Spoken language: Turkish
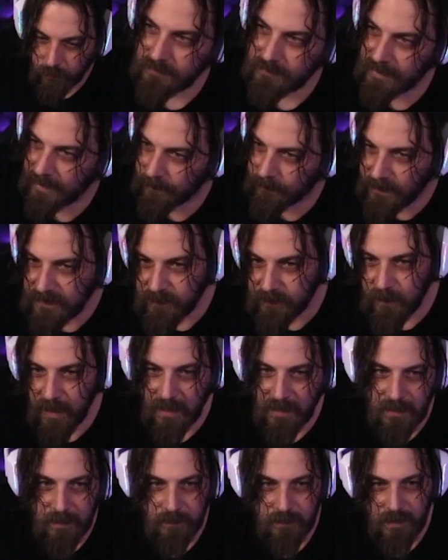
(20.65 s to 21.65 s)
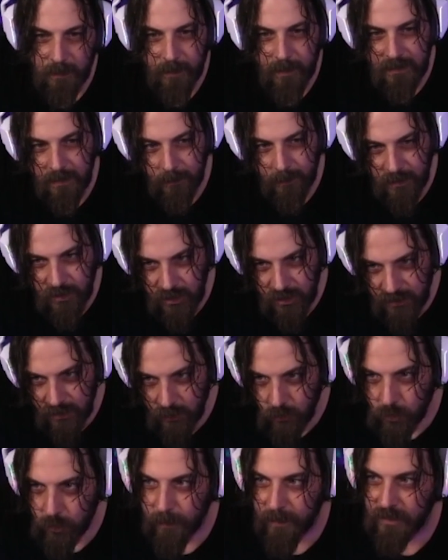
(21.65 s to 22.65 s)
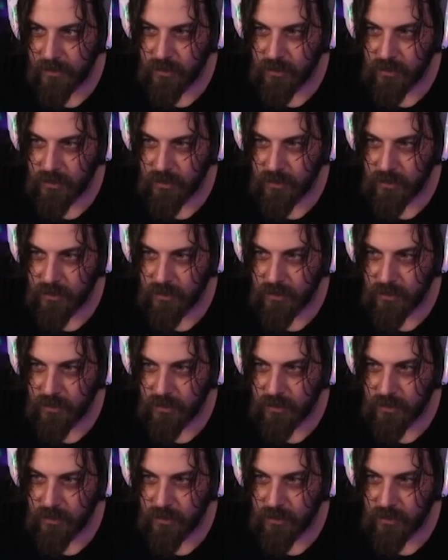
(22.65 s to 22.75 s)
Serbest bıraktığım zaman da başında durmaya